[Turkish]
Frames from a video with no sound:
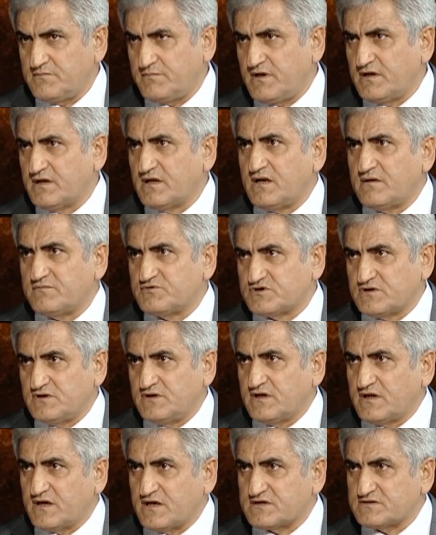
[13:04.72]
belgelenmiş.
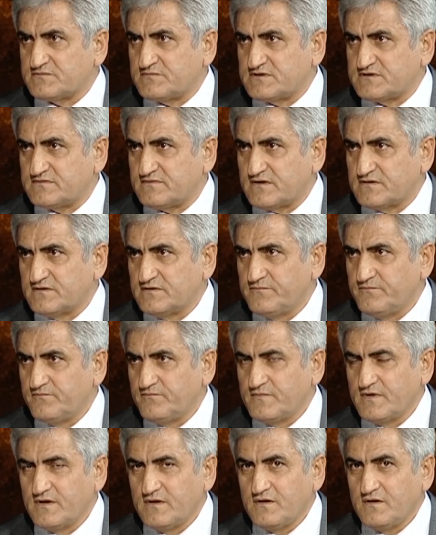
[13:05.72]
Klinik araştırması var.
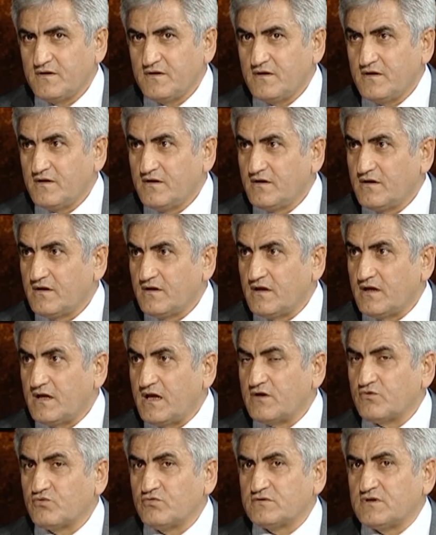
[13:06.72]
Her
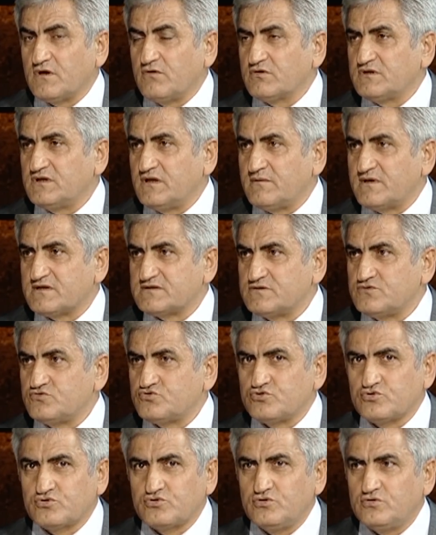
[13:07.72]
gün tavuk yemezsin. Bir
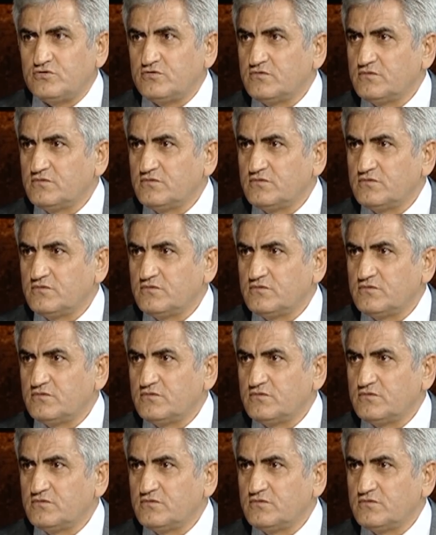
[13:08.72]
çünkü dönemde